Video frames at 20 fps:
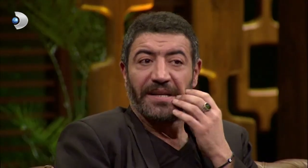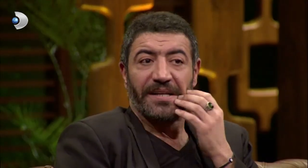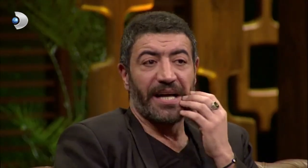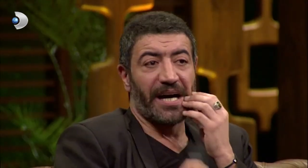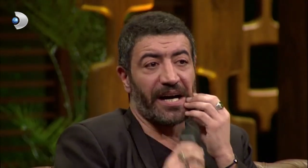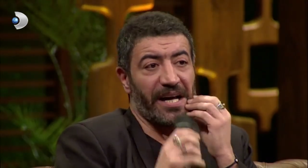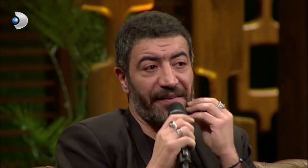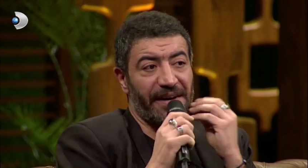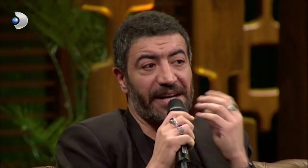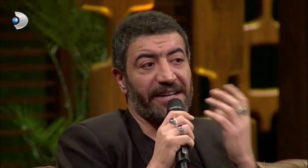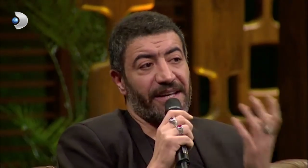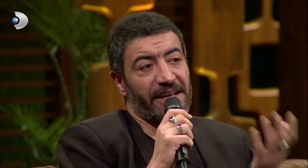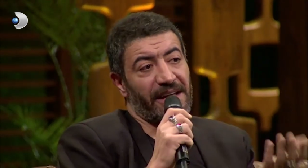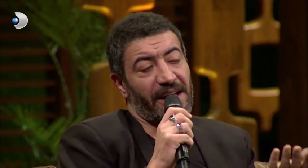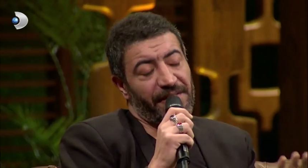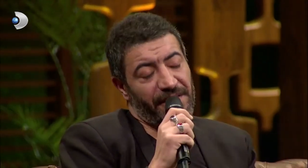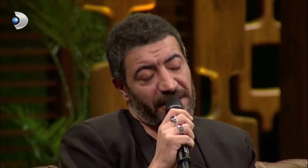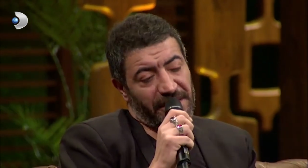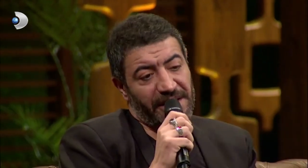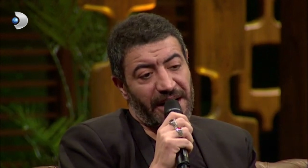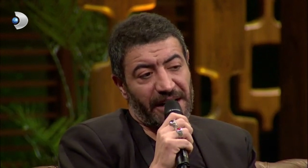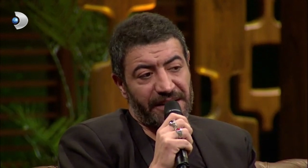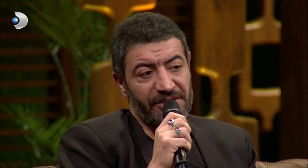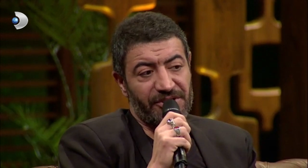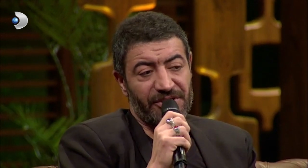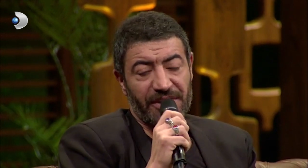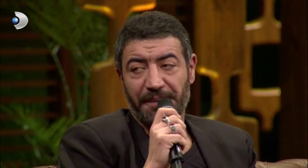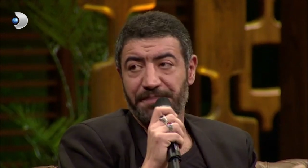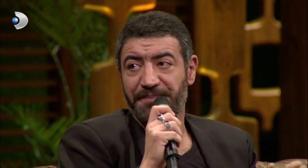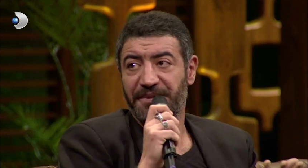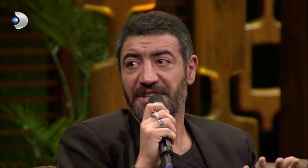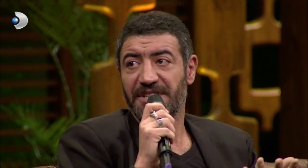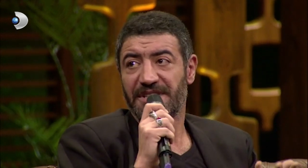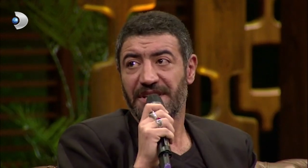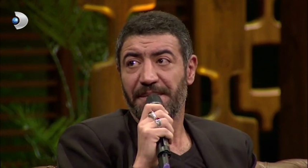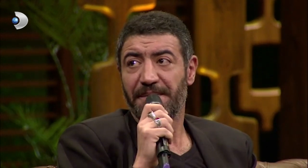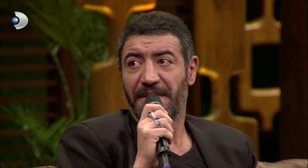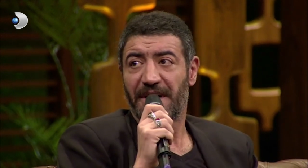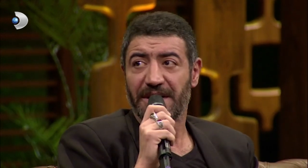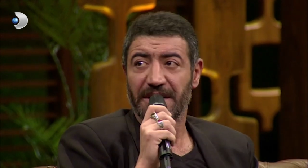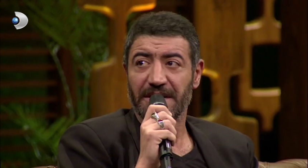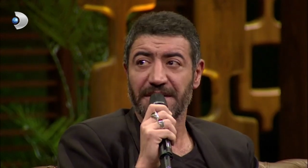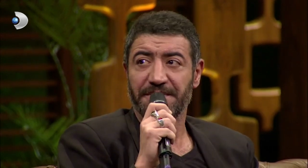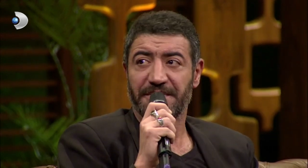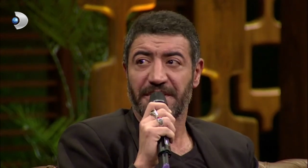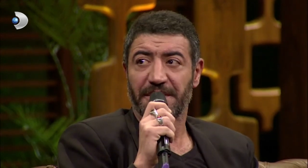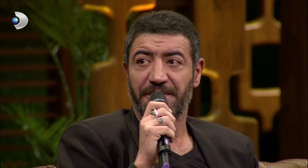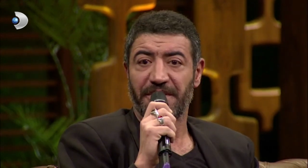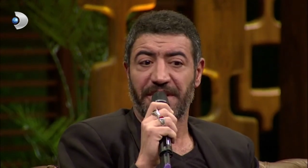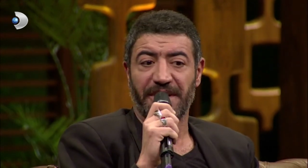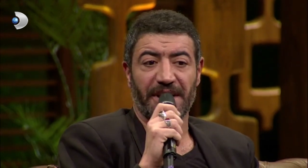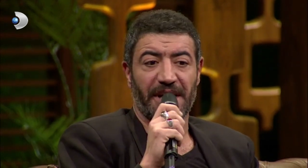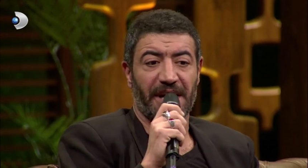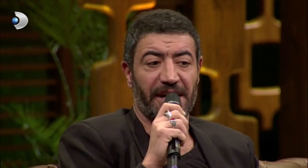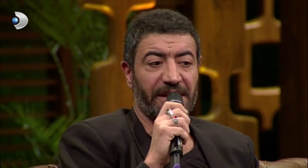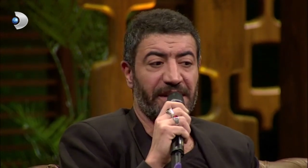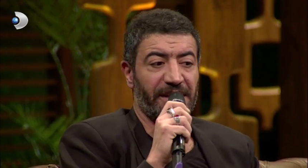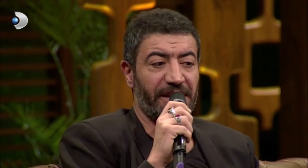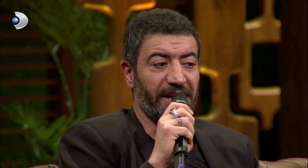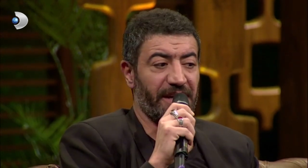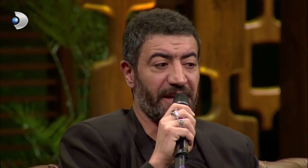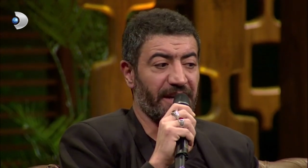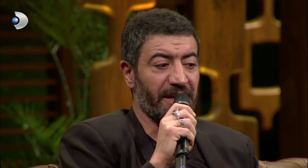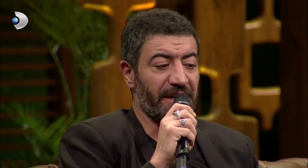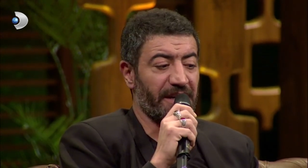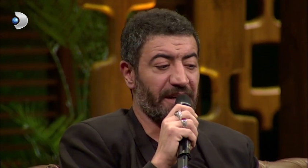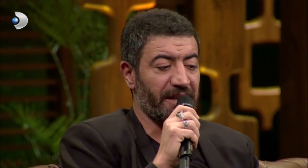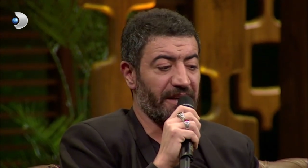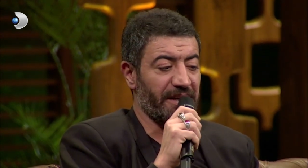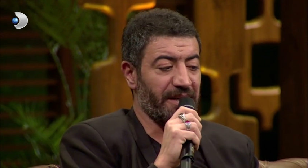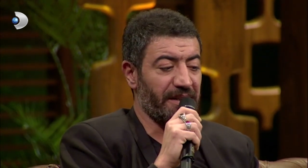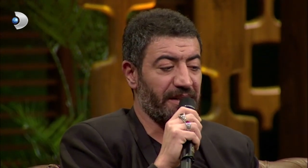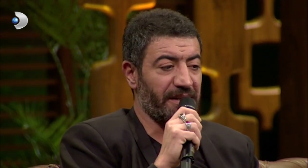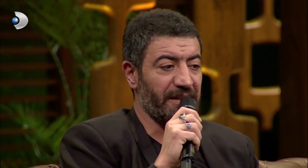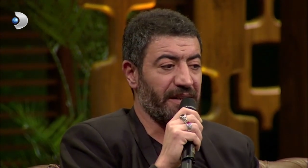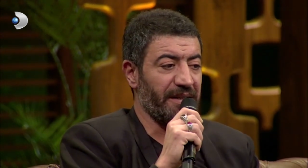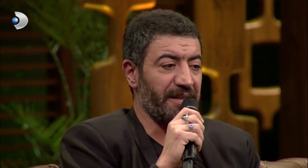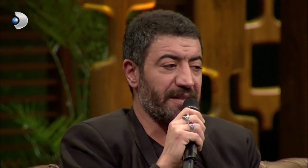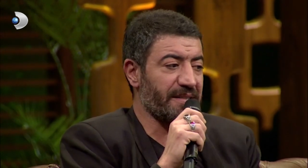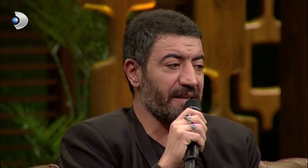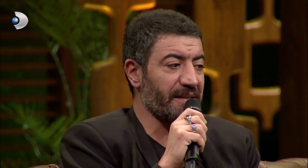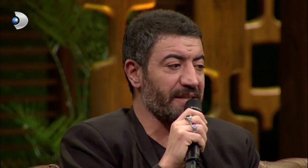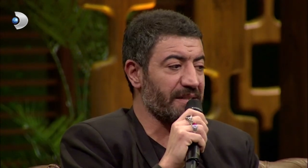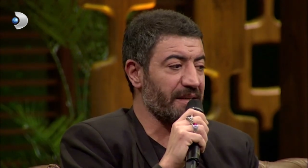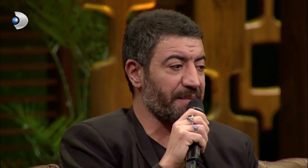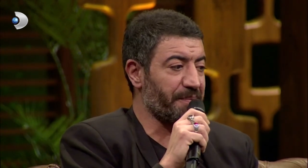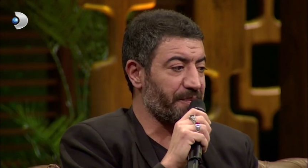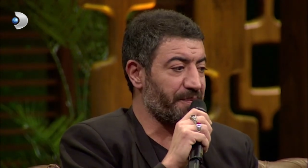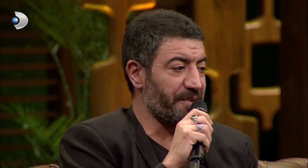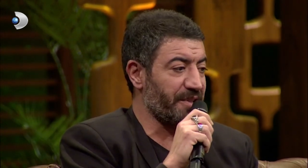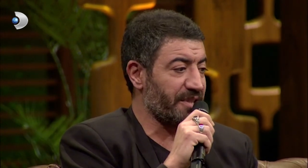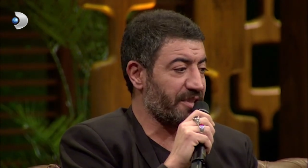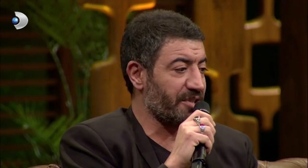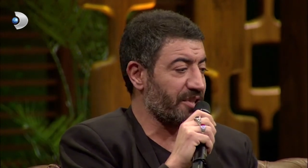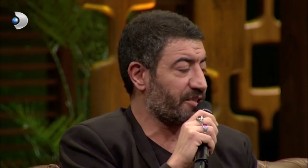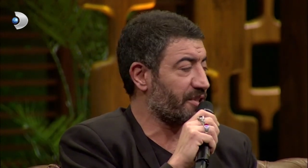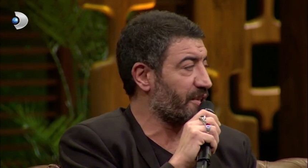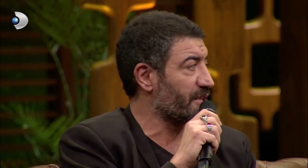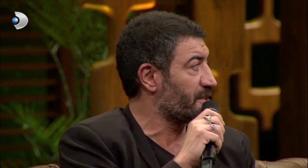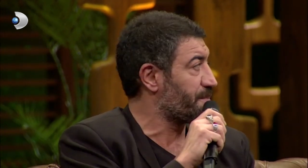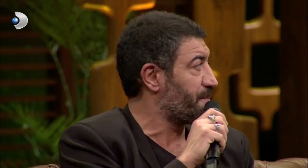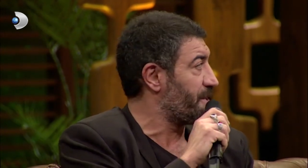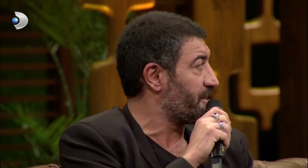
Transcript: Ya evvel, yanlış yaptıysam ararım tabii ki. Yani niye? Ee, insanız hepimiz, şaşarız